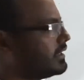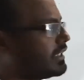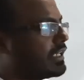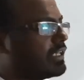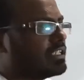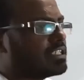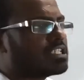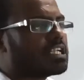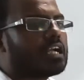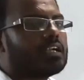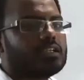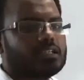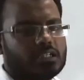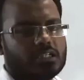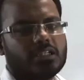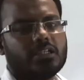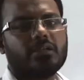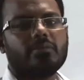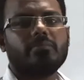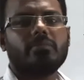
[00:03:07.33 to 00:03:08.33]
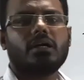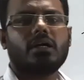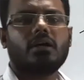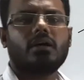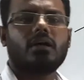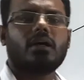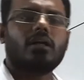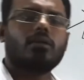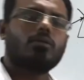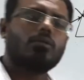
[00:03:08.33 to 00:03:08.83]
যেখানে সাতটি বা
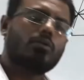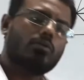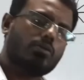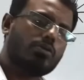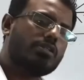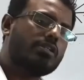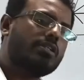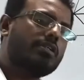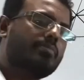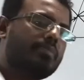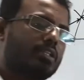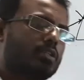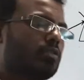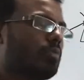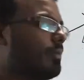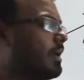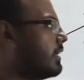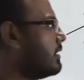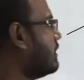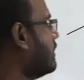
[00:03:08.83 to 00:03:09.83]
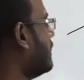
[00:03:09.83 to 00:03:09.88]
আলোকরশ্মি বিদ্যমান